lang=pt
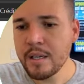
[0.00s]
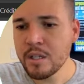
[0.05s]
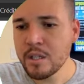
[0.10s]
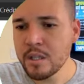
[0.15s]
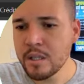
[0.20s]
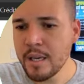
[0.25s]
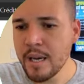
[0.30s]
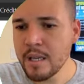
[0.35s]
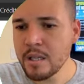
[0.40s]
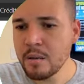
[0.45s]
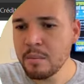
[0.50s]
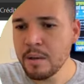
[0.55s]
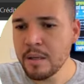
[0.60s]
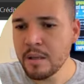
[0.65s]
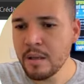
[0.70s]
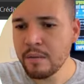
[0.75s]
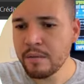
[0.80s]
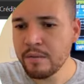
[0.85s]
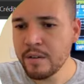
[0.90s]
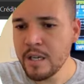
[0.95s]
e cheio de
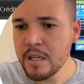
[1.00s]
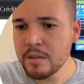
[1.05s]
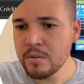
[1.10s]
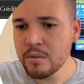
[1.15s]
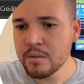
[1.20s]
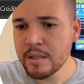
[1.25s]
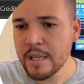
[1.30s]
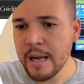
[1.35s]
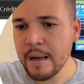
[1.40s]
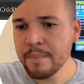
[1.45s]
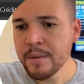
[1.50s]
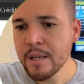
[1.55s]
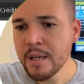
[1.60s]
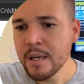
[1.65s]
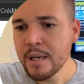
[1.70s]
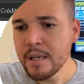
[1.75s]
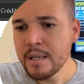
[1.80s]
benefícios, tá?